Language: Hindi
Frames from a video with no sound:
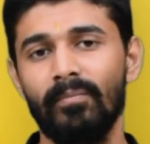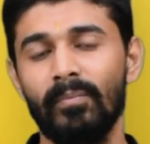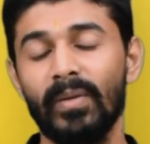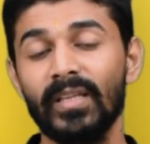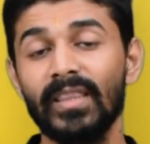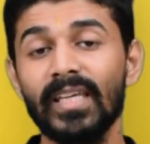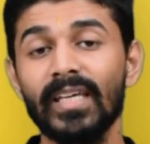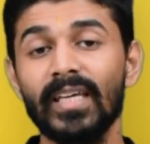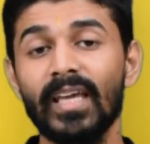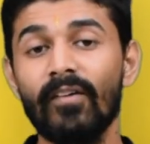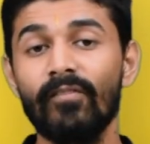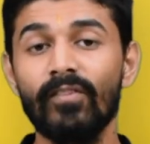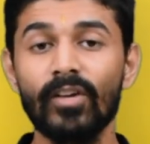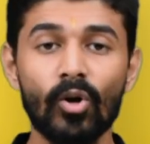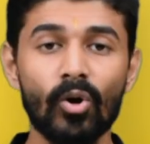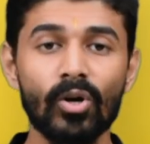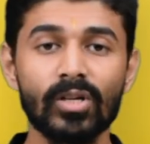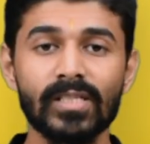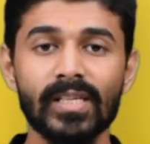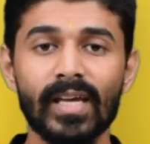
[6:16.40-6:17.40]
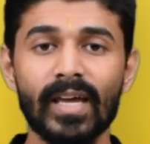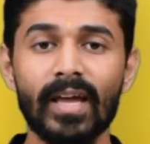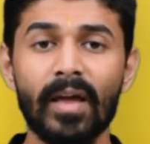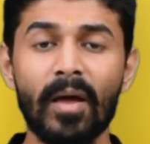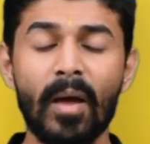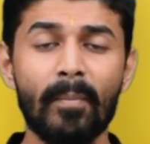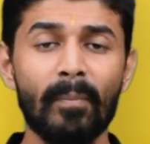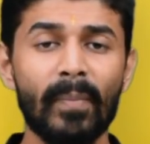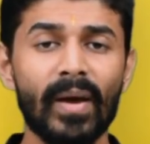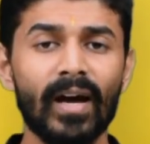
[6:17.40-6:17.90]
पति के वियोग से
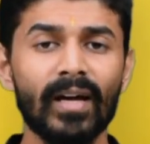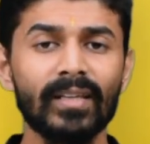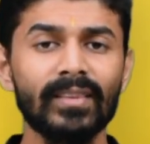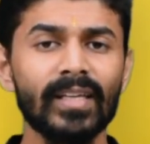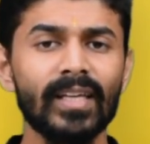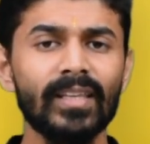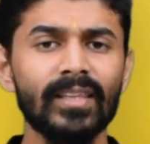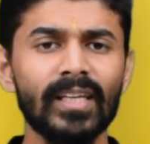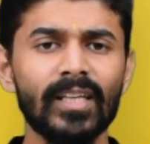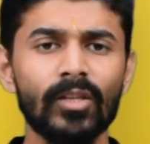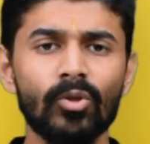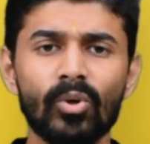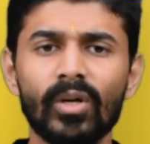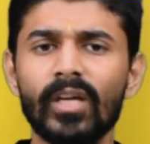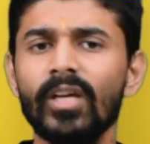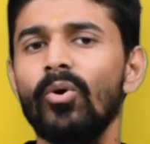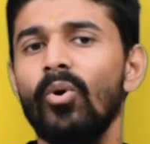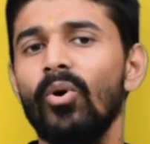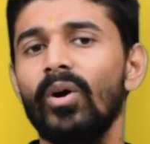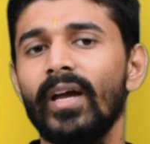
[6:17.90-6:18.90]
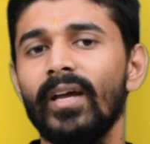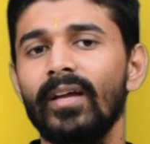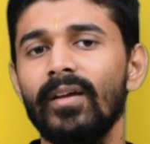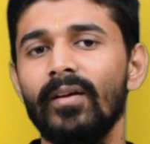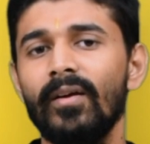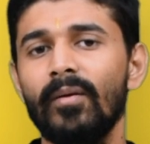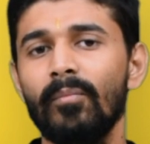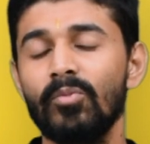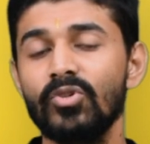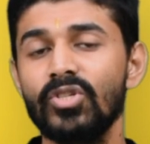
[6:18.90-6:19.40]
मैं अत्यंत ही दुखी हो गई
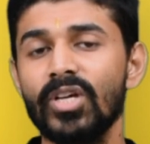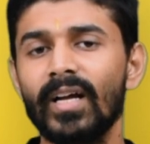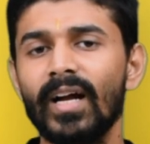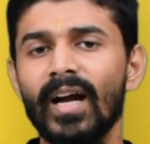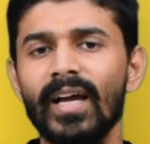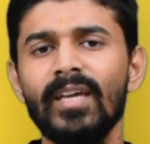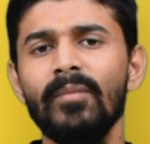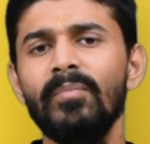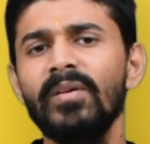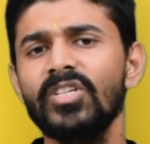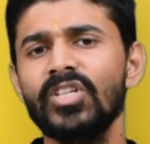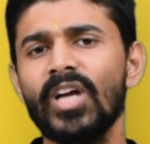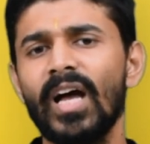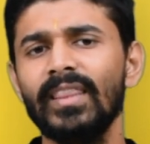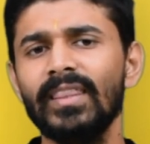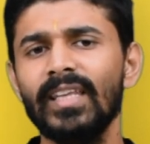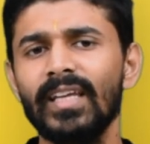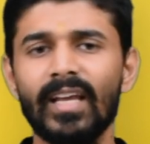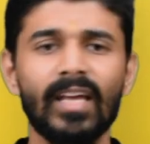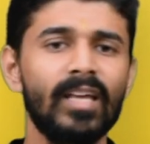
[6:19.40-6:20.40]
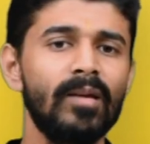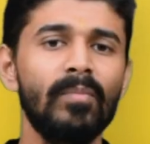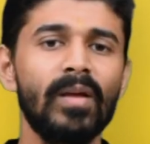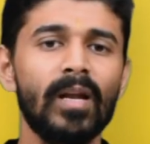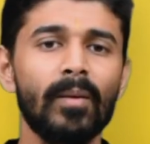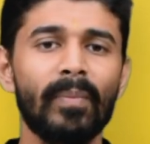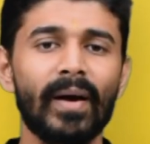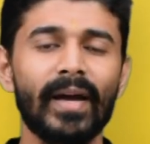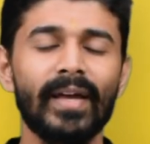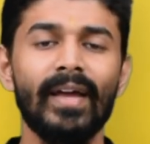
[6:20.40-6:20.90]
मुझे कहीं भी शांति नहीं
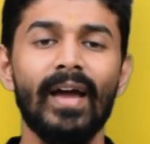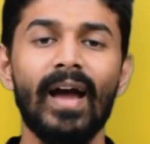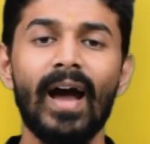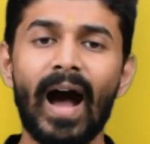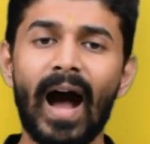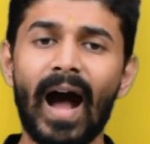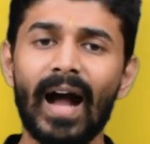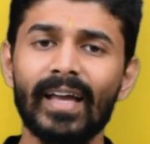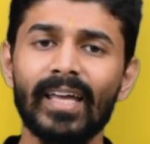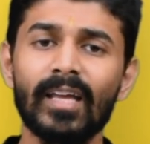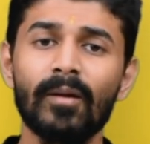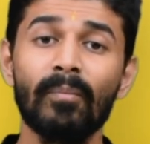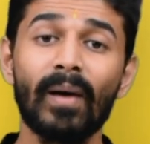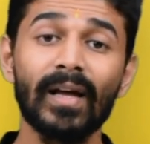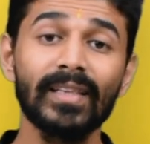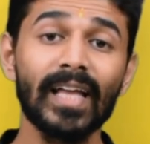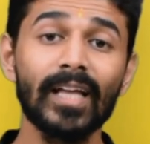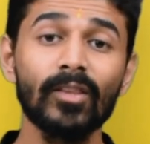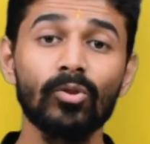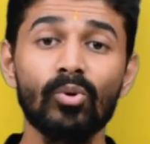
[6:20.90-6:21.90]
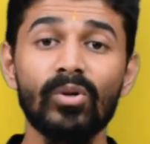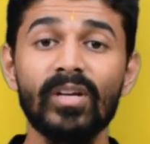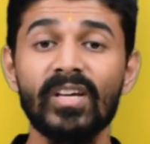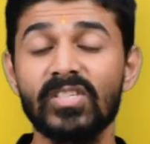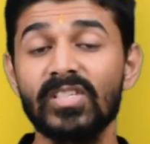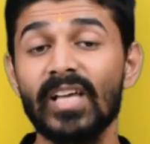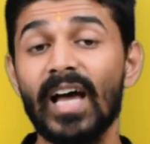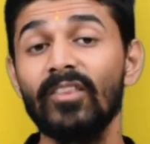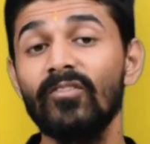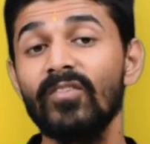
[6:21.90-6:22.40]
मिल पाई आखिर माता तुल्य
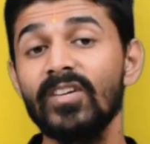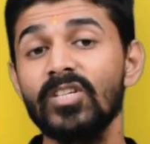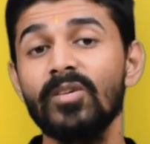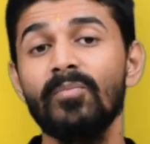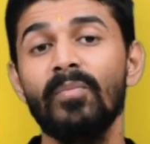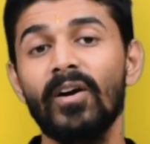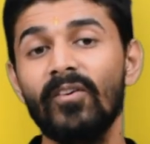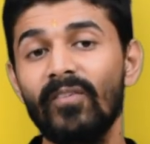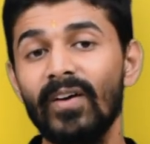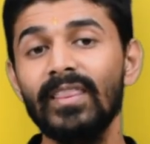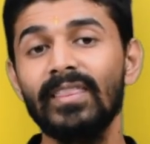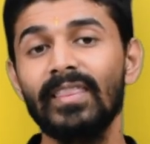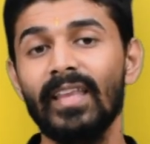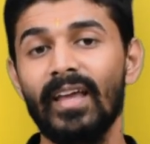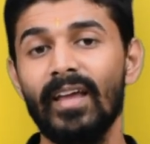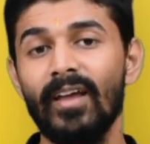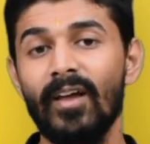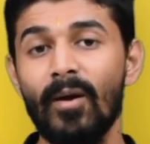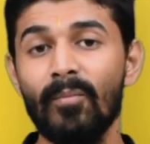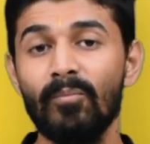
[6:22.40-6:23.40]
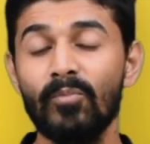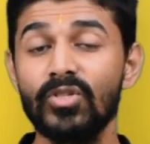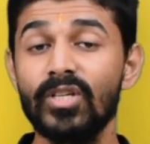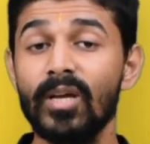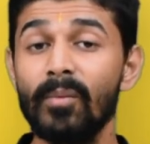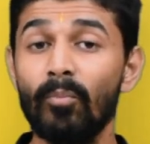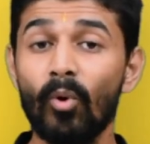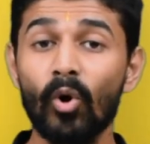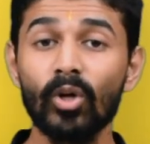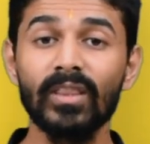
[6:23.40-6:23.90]
साध्वी जी भगवंत ने
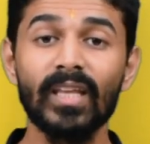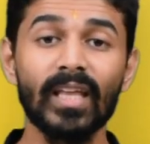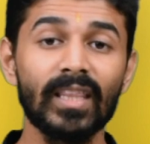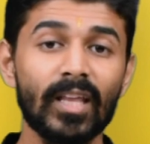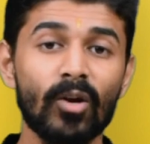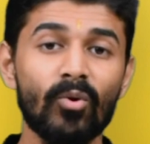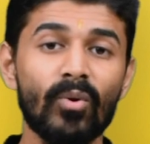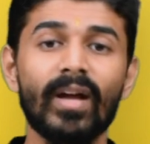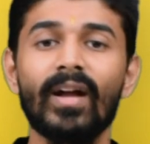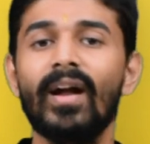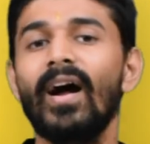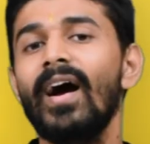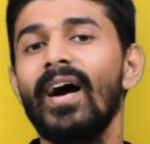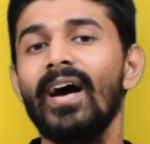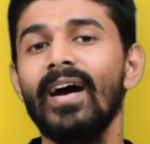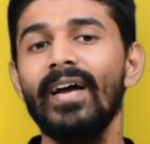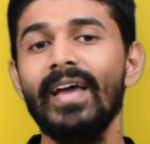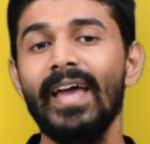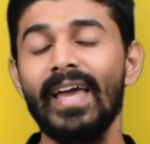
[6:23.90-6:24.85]
मुझे बोध देते हुए कहा